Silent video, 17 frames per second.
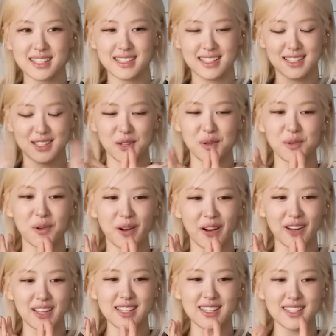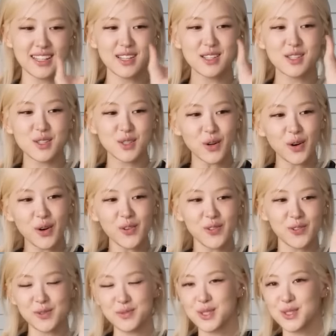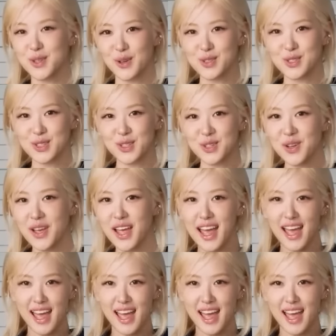khiến fan vô cùng thích thú trước sức ảnh hưởng của cô.